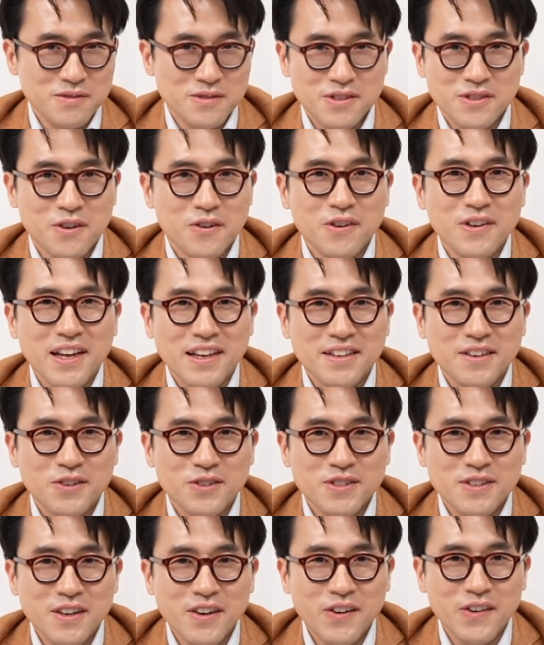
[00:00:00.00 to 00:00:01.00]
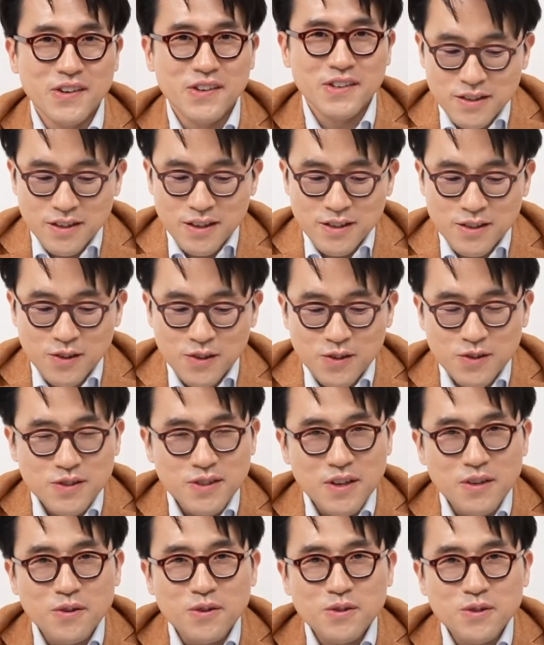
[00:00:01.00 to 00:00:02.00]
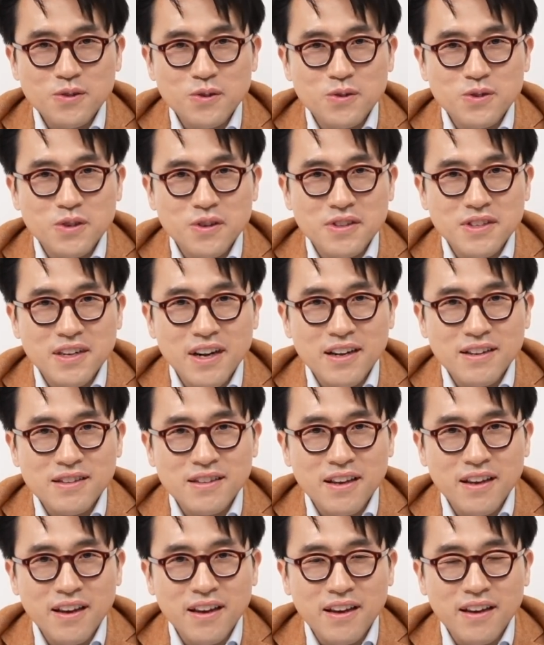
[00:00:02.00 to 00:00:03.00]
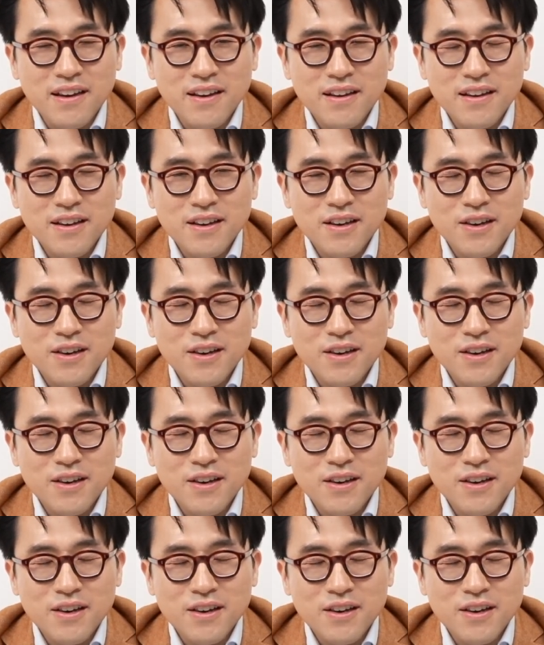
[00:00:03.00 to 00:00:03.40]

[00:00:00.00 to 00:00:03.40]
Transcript: 그런 건 아니거든요 그래서 새로운 도전을 할때